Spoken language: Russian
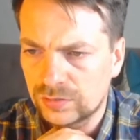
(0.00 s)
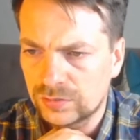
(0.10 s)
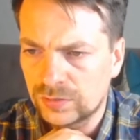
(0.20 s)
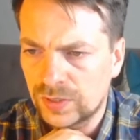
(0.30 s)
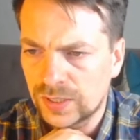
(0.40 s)

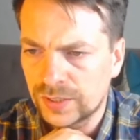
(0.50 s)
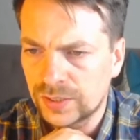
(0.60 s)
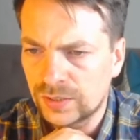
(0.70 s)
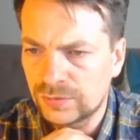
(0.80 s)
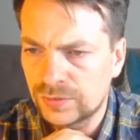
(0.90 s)
два
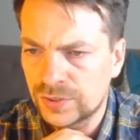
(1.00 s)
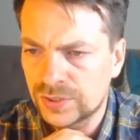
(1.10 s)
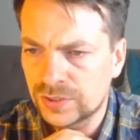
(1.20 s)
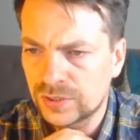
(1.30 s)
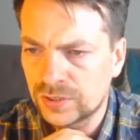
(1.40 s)
коня
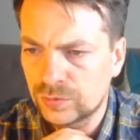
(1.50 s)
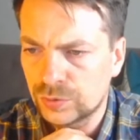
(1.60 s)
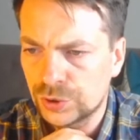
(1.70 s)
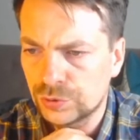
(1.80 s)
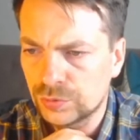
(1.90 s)
выведено,
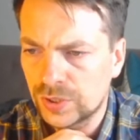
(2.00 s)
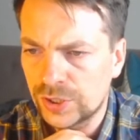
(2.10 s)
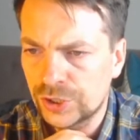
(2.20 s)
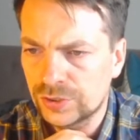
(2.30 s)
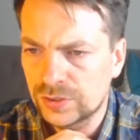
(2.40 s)
очень
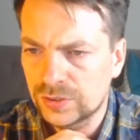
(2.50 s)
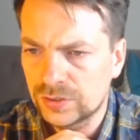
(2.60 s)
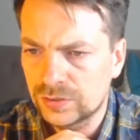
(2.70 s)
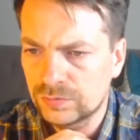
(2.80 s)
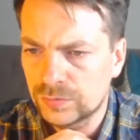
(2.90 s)

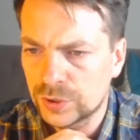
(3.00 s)
удачно.